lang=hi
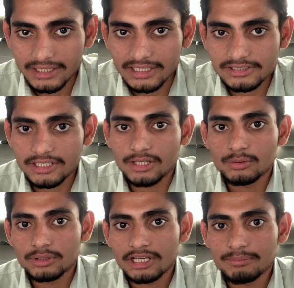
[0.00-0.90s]
ऐसा ना
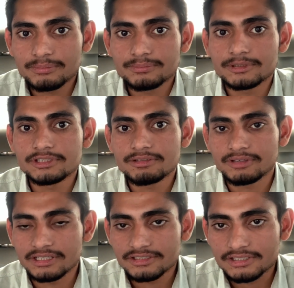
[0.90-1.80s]
हो कि आप किसी
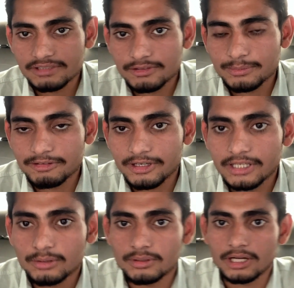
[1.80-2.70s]
फ्रेंड से सीवी बनवाएं और